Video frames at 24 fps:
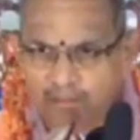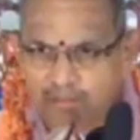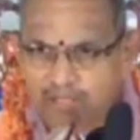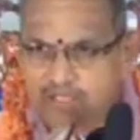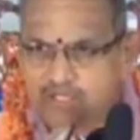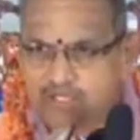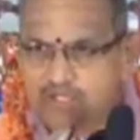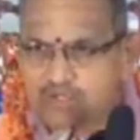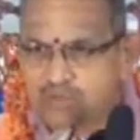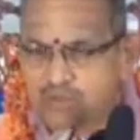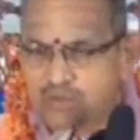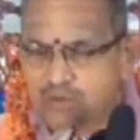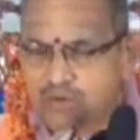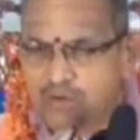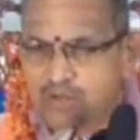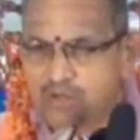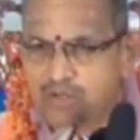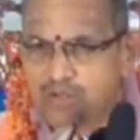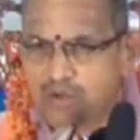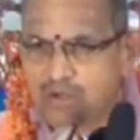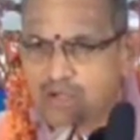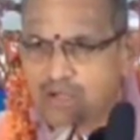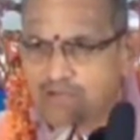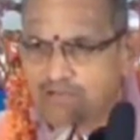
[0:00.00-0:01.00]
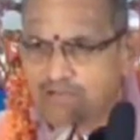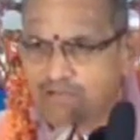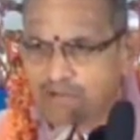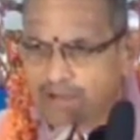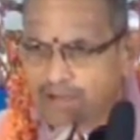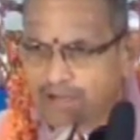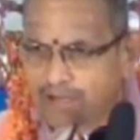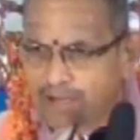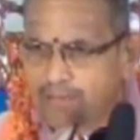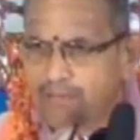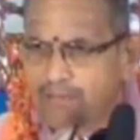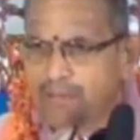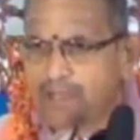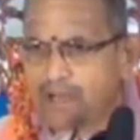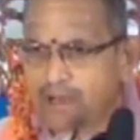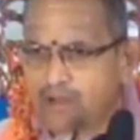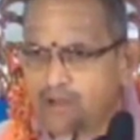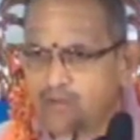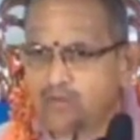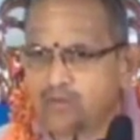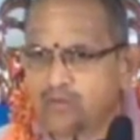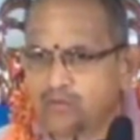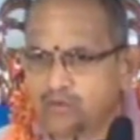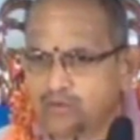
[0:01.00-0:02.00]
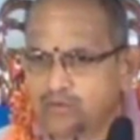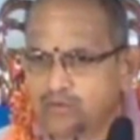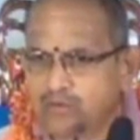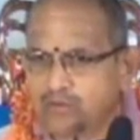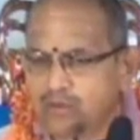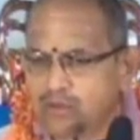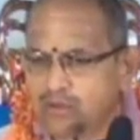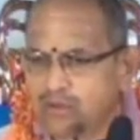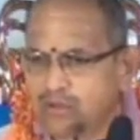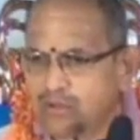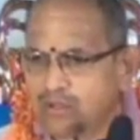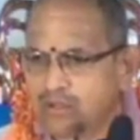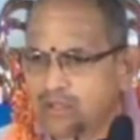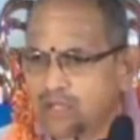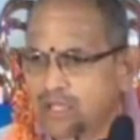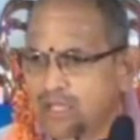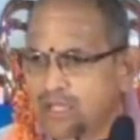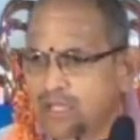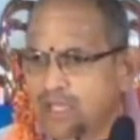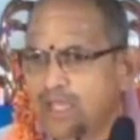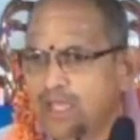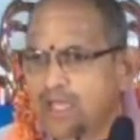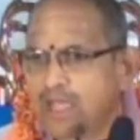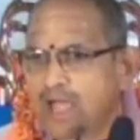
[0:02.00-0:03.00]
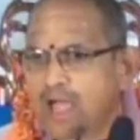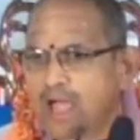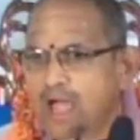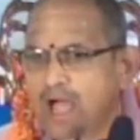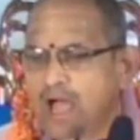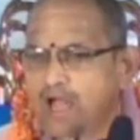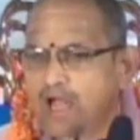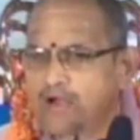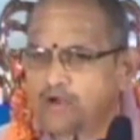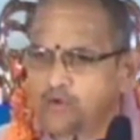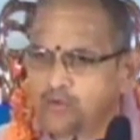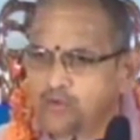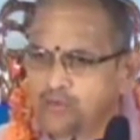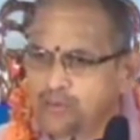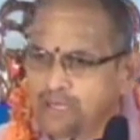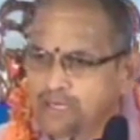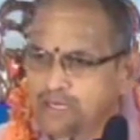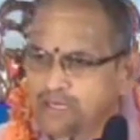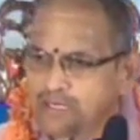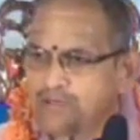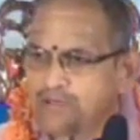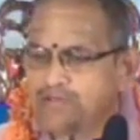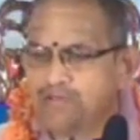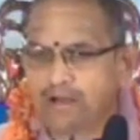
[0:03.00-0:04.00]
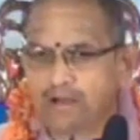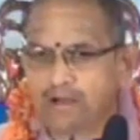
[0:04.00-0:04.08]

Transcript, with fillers: పరమేశ్వరుని యొక్క వర్ణం ఎలా ఉంటుందో అటువంటి